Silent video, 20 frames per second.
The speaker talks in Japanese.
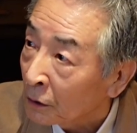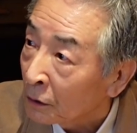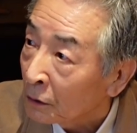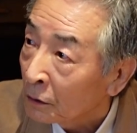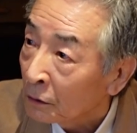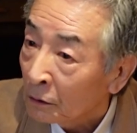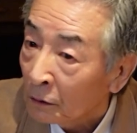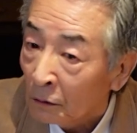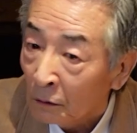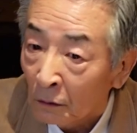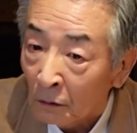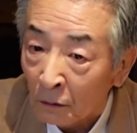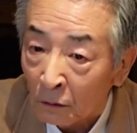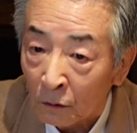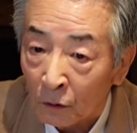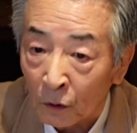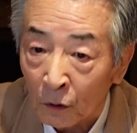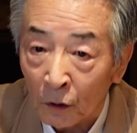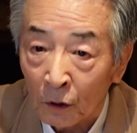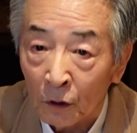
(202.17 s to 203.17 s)
はいは
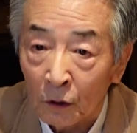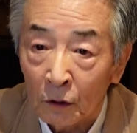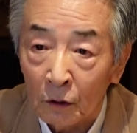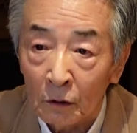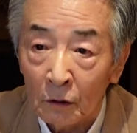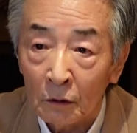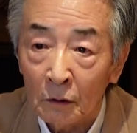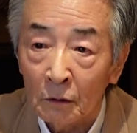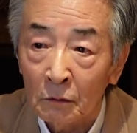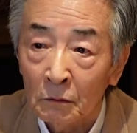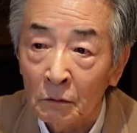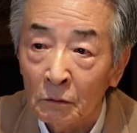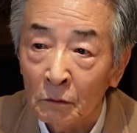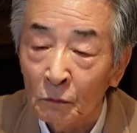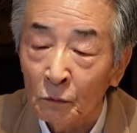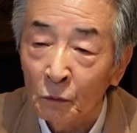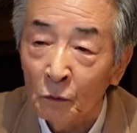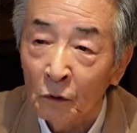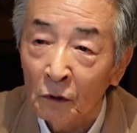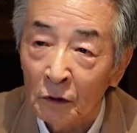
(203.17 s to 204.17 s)
い、で、えー、あの
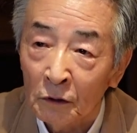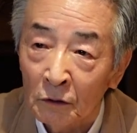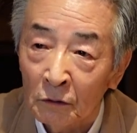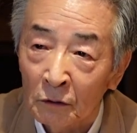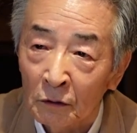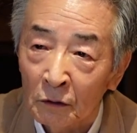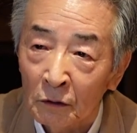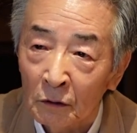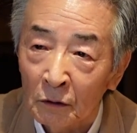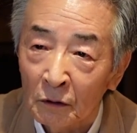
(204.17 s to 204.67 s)
僕はその「